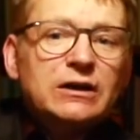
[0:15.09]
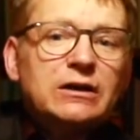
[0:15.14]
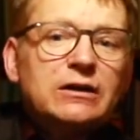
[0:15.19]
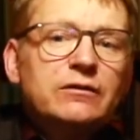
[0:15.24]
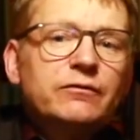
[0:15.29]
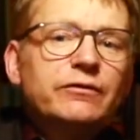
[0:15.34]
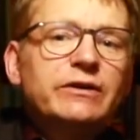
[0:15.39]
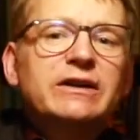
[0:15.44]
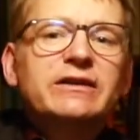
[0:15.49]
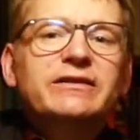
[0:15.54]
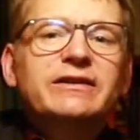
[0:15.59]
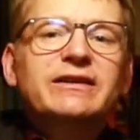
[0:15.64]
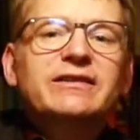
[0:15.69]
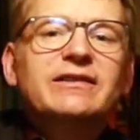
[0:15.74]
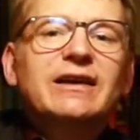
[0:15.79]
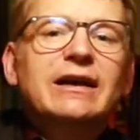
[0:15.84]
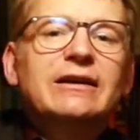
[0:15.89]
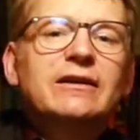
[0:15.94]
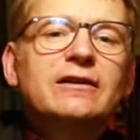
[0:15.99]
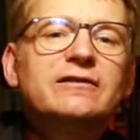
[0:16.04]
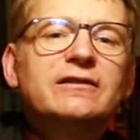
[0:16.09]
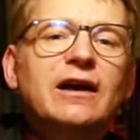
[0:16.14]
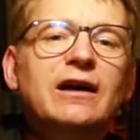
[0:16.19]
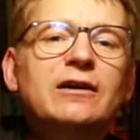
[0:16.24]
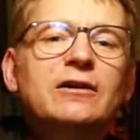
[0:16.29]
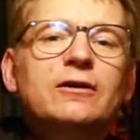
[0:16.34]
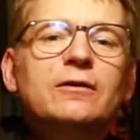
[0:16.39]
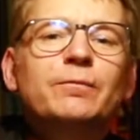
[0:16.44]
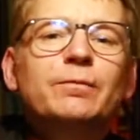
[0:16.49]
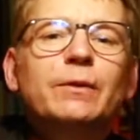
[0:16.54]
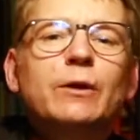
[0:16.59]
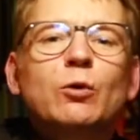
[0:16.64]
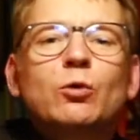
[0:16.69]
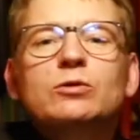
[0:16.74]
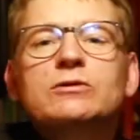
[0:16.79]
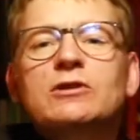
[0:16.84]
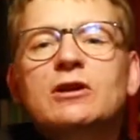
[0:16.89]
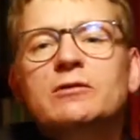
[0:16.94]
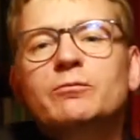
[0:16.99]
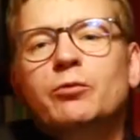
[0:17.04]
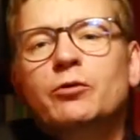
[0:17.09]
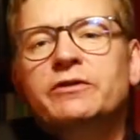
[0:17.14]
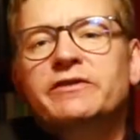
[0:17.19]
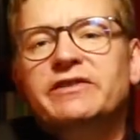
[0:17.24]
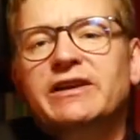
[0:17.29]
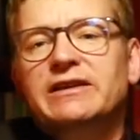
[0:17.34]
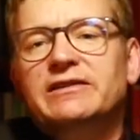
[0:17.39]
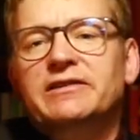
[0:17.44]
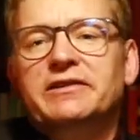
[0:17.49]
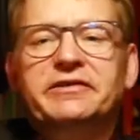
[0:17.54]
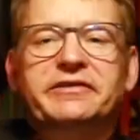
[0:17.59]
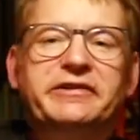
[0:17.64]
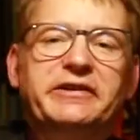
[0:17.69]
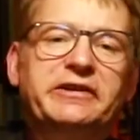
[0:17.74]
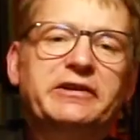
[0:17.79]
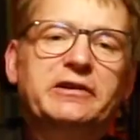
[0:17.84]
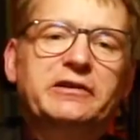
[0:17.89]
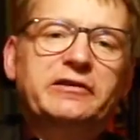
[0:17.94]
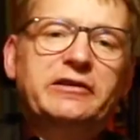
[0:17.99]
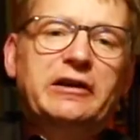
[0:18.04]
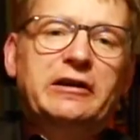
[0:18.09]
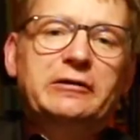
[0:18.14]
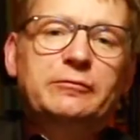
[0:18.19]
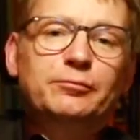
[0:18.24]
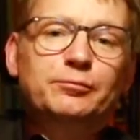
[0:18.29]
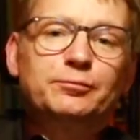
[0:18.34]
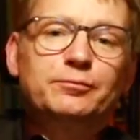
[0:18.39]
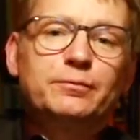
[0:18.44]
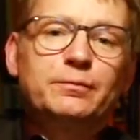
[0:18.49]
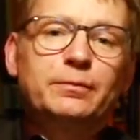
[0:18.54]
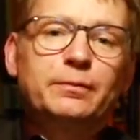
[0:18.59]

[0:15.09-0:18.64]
will sich seiner Sache hundertprozentig sicher sein.